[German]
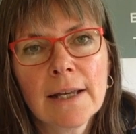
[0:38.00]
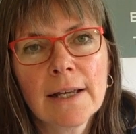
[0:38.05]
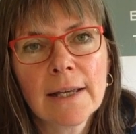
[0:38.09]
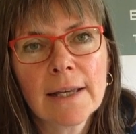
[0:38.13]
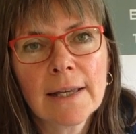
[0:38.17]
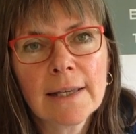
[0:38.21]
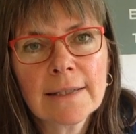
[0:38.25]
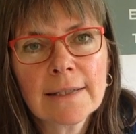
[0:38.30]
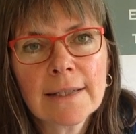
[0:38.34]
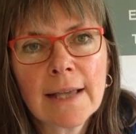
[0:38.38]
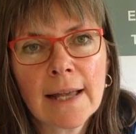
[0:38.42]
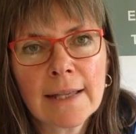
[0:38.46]

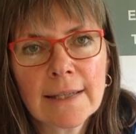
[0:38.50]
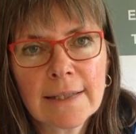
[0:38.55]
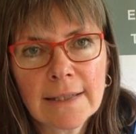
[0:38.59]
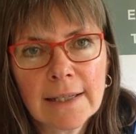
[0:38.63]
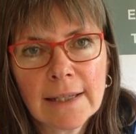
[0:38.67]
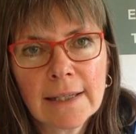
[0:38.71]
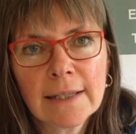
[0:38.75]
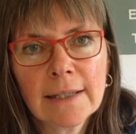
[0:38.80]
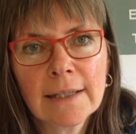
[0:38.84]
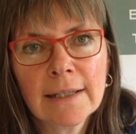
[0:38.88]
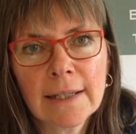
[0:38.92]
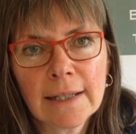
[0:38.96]
ist an
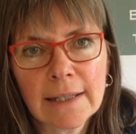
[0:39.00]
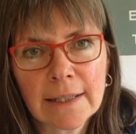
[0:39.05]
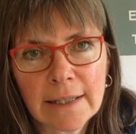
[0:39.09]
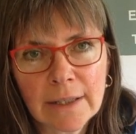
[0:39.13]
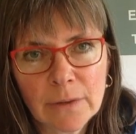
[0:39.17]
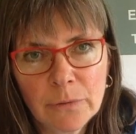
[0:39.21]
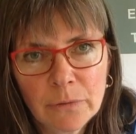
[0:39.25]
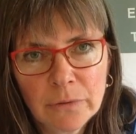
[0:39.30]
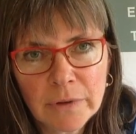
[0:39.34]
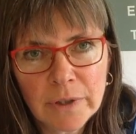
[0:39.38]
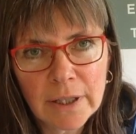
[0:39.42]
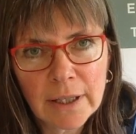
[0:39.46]
sich nicht
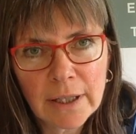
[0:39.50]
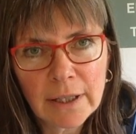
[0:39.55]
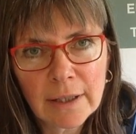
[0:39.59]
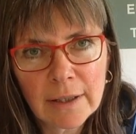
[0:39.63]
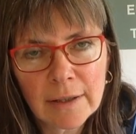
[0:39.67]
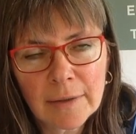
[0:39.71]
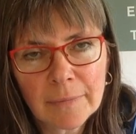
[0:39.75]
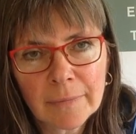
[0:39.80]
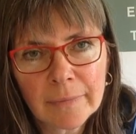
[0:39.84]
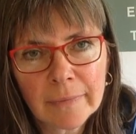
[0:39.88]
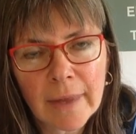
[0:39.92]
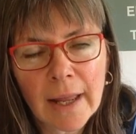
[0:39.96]

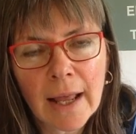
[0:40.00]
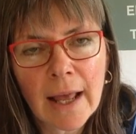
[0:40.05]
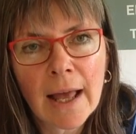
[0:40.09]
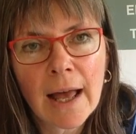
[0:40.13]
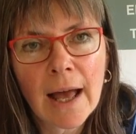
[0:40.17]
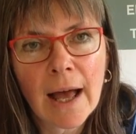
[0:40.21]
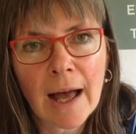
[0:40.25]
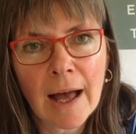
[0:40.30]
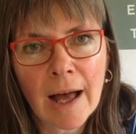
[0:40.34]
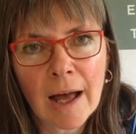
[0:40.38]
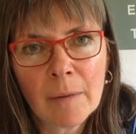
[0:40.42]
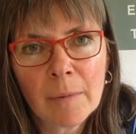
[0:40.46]
giftig,
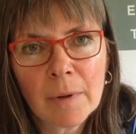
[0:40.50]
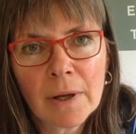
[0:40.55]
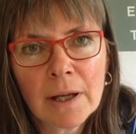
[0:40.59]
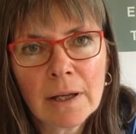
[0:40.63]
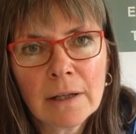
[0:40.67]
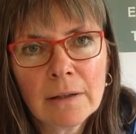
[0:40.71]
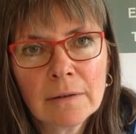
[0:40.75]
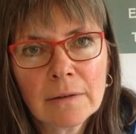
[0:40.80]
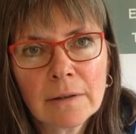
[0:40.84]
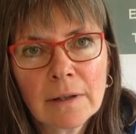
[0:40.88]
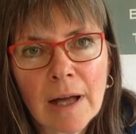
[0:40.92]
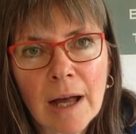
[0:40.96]

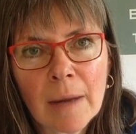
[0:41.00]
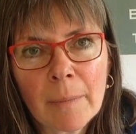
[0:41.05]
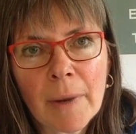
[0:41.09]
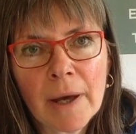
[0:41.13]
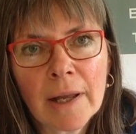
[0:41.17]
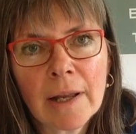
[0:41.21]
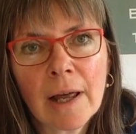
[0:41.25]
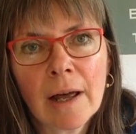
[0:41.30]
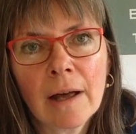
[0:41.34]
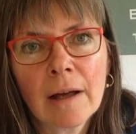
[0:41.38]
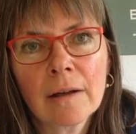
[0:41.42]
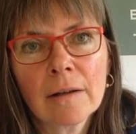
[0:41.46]
aber ab
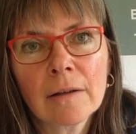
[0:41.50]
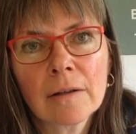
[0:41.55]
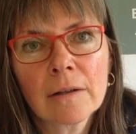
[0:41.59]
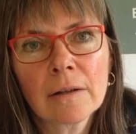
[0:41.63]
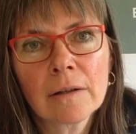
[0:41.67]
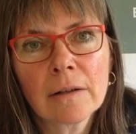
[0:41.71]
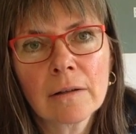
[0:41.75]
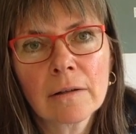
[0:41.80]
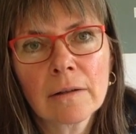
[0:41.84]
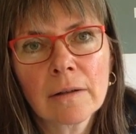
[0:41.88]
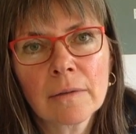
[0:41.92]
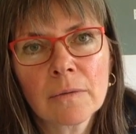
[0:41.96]
einer
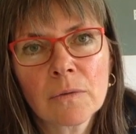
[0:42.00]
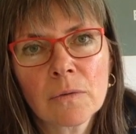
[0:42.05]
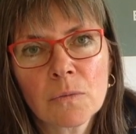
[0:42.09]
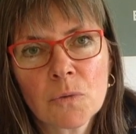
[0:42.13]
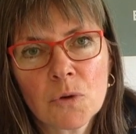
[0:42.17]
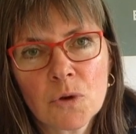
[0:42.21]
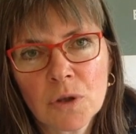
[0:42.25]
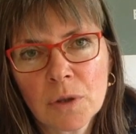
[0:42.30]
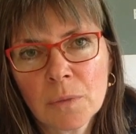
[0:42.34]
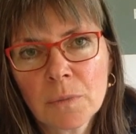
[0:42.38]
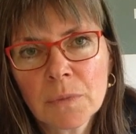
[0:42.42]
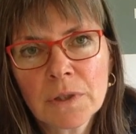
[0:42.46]

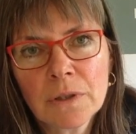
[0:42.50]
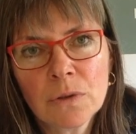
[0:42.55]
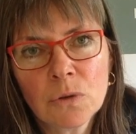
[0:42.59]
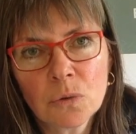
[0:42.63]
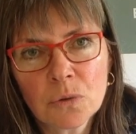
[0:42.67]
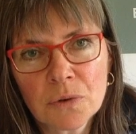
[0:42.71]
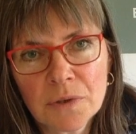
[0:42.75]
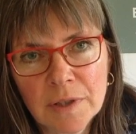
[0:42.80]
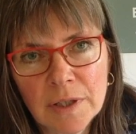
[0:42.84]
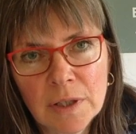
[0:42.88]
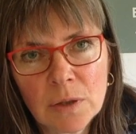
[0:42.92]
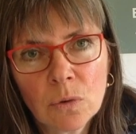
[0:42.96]
bestimmten
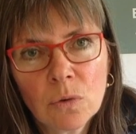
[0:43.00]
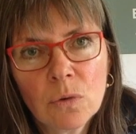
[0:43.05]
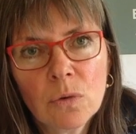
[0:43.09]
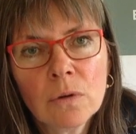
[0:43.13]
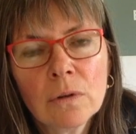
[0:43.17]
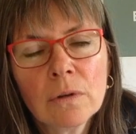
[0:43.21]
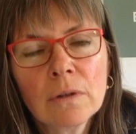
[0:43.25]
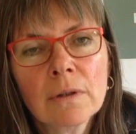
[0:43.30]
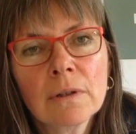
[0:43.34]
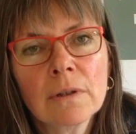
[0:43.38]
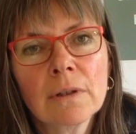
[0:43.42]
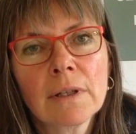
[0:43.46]

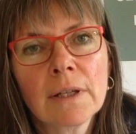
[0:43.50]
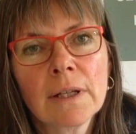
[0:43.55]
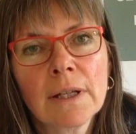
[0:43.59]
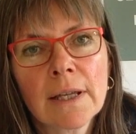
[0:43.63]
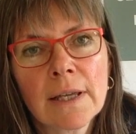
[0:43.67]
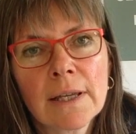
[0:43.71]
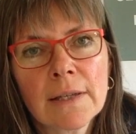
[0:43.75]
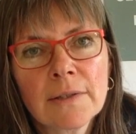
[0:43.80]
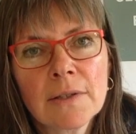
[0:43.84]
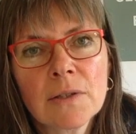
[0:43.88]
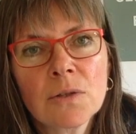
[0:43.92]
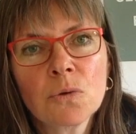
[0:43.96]
Dosierung
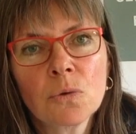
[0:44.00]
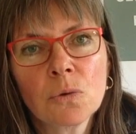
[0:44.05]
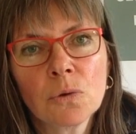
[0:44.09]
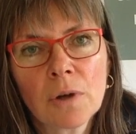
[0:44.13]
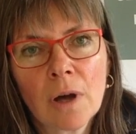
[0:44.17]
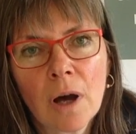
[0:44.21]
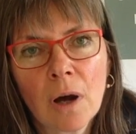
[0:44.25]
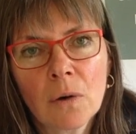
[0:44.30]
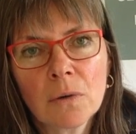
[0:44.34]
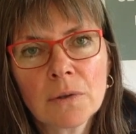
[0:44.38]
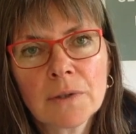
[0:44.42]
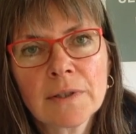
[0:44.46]
ist es
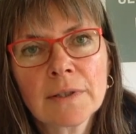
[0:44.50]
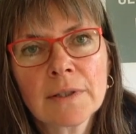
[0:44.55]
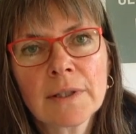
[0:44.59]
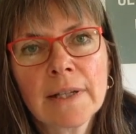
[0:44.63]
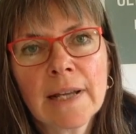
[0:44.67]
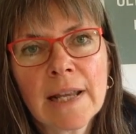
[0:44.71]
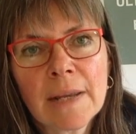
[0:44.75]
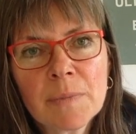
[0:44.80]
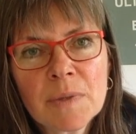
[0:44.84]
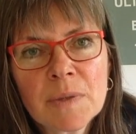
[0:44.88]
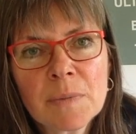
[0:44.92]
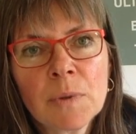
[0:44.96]
durchaus
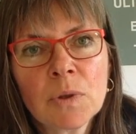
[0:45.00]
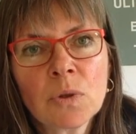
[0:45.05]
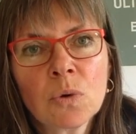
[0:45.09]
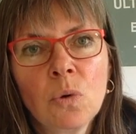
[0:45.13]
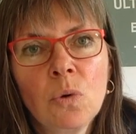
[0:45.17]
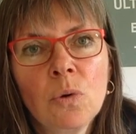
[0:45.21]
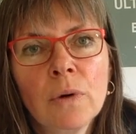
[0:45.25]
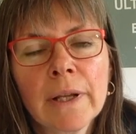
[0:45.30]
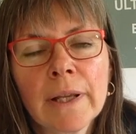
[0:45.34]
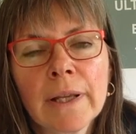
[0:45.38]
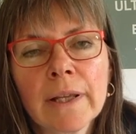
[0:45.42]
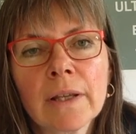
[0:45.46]

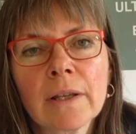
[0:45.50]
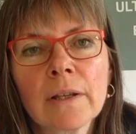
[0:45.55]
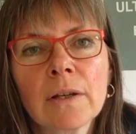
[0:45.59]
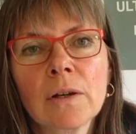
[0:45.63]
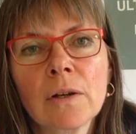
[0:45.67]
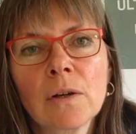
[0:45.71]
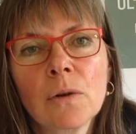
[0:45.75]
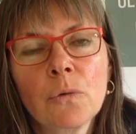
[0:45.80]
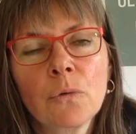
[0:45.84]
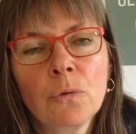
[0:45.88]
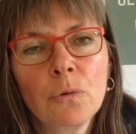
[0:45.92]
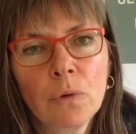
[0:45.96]
lebensbedrohlich
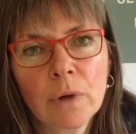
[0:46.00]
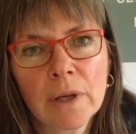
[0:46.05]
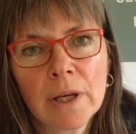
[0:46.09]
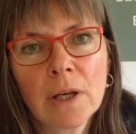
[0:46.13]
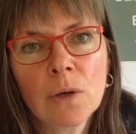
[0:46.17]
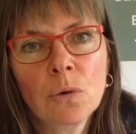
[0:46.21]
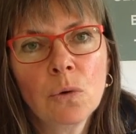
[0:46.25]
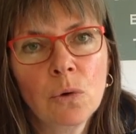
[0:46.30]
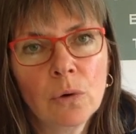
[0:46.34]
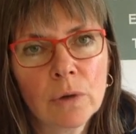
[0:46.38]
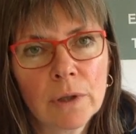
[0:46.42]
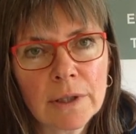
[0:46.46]
für
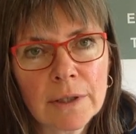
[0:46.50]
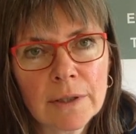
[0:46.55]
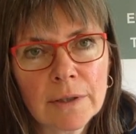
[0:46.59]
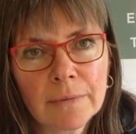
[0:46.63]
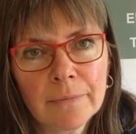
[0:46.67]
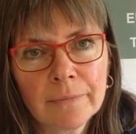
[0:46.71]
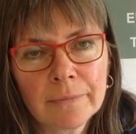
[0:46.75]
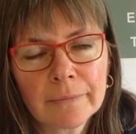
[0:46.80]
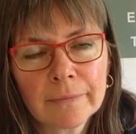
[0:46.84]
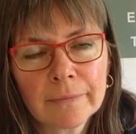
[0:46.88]
Ihren Hund.